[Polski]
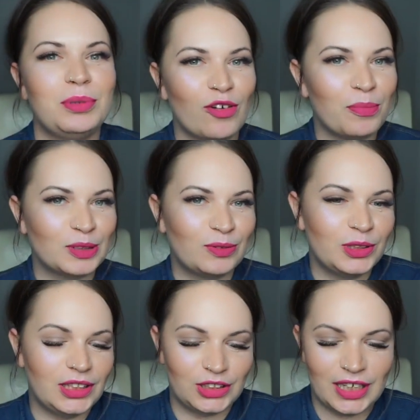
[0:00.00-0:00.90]
Pierw
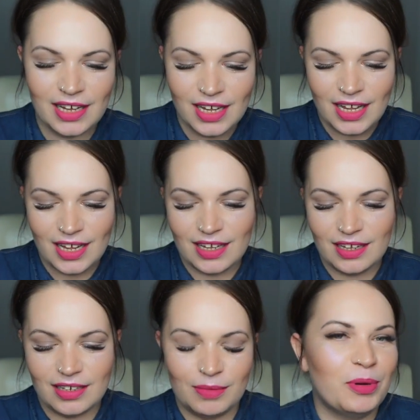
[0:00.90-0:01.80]
pozwólcie, że
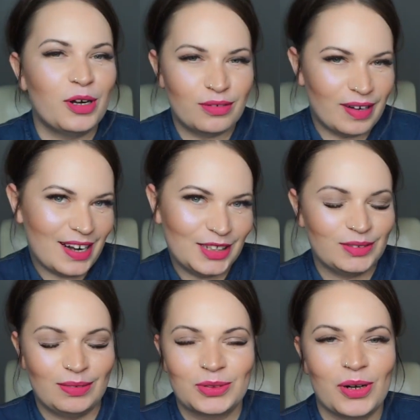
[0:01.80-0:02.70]
e, pochwalę
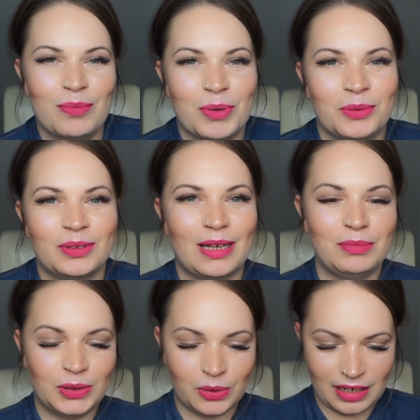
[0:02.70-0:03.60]
się Wam trochę
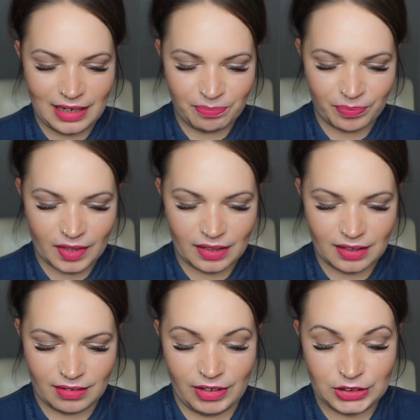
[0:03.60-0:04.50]
produktami, które
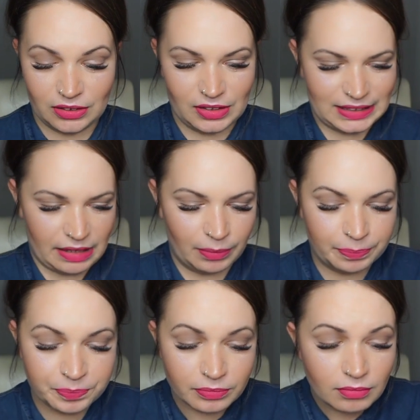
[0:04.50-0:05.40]
mm, właśnie
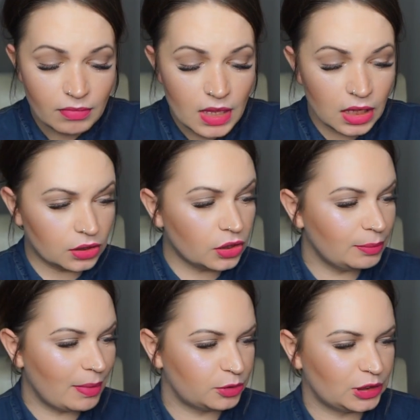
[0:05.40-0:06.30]
dostałam. No
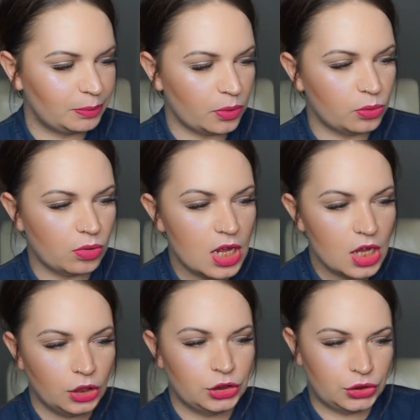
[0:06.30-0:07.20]
i mam przez boku
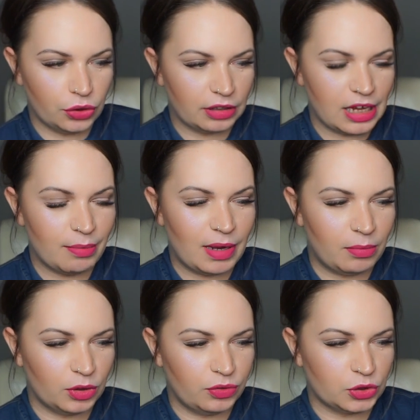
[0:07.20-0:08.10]
ściągę,
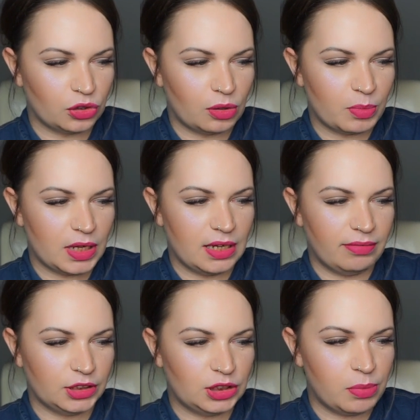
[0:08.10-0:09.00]
mam otworzoną e,
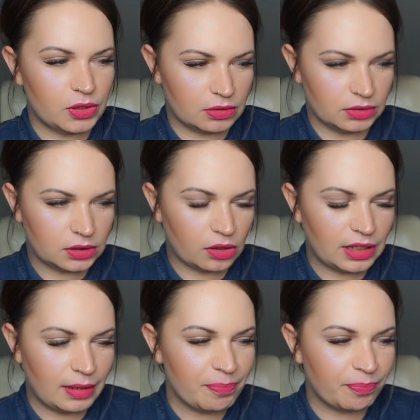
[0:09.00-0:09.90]
właśnie polską
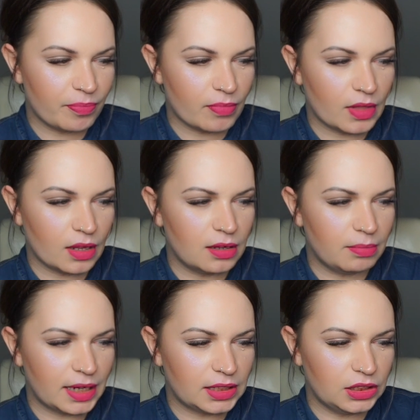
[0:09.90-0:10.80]
stronę Mm,
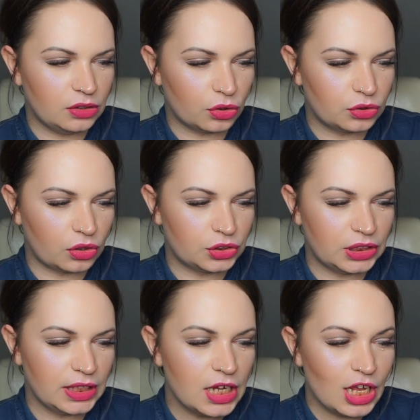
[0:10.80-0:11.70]
marki Dr.
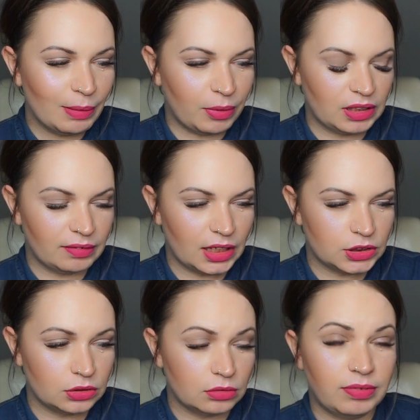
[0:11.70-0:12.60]
G,
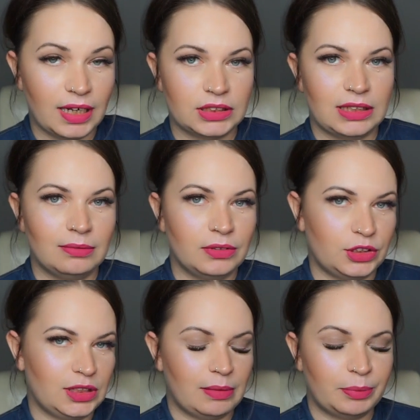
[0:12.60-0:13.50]
ponieważ uważam, to
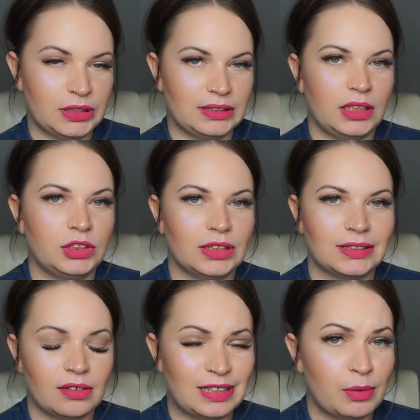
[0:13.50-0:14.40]
trzeba przyznać, że
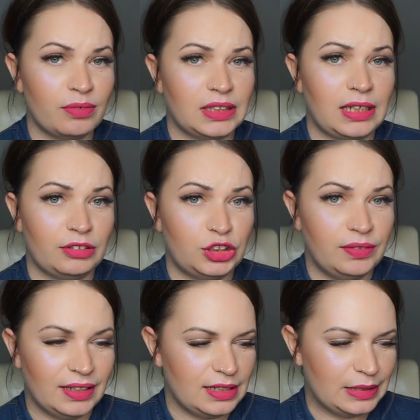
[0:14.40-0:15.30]
strona jest prowadzona w
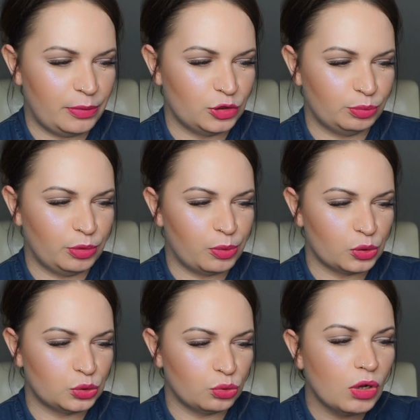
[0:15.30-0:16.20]
świetny sposób, po
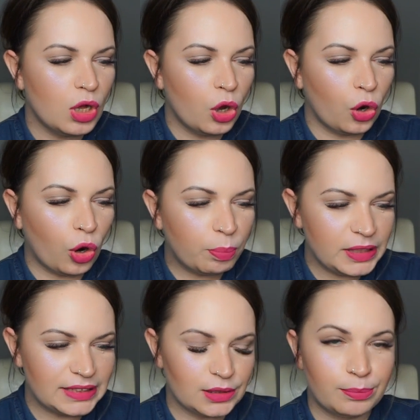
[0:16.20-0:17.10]
prostu
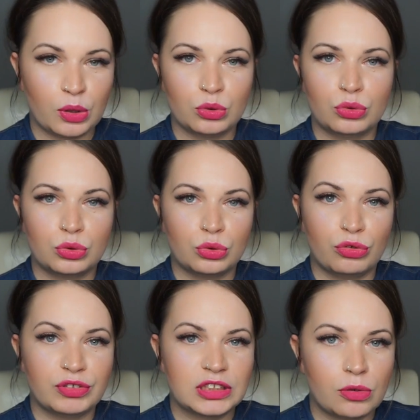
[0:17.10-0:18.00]
opisy
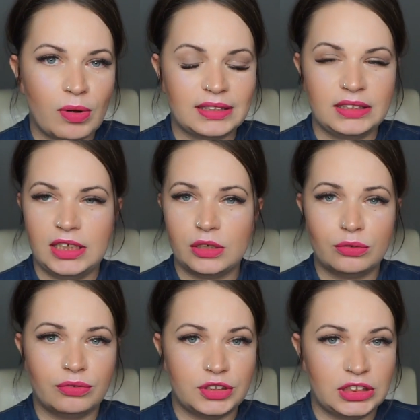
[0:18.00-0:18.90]
produktów,
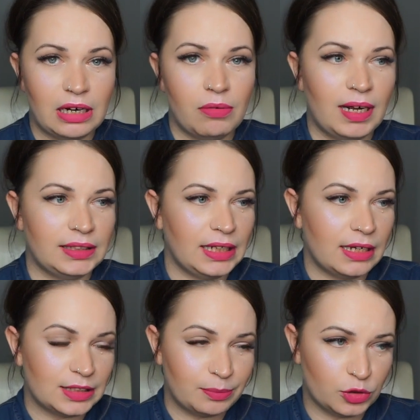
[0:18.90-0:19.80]
składników,
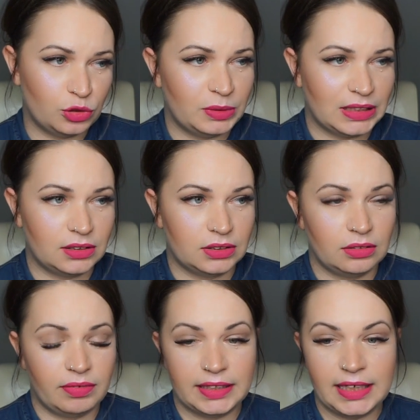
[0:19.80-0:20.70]
działania, sposób
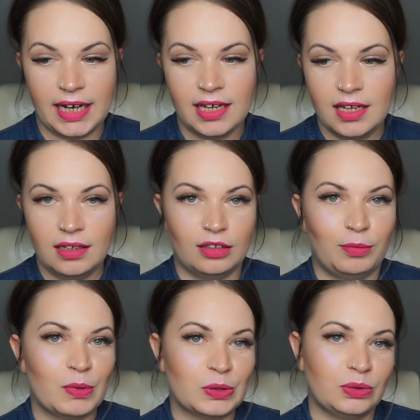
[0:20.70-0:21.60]
zastosowania, no
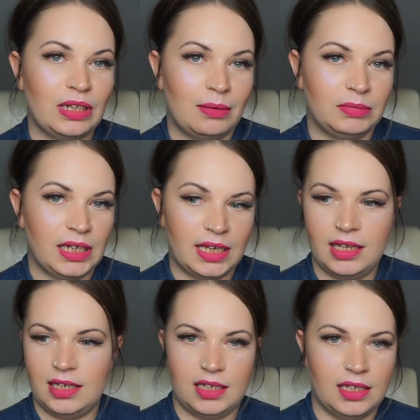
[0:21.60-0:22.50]
po prostu dla
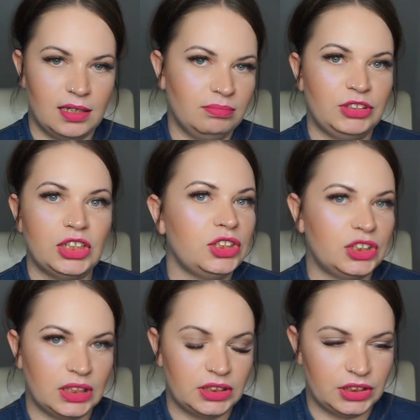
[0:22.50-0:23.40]
mnie 10
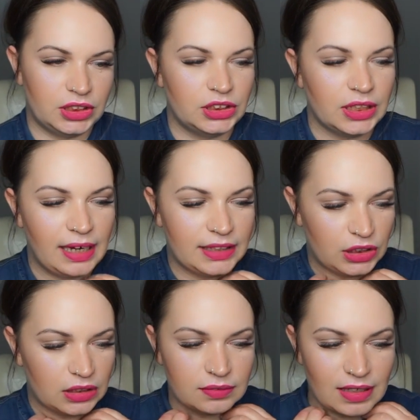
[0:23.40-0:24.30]
e, na 10, a ja też
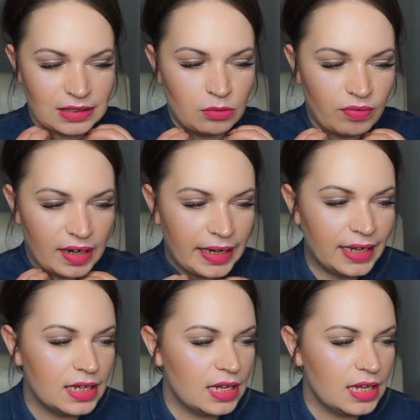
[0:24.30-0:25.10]
na to zwracam uwagę.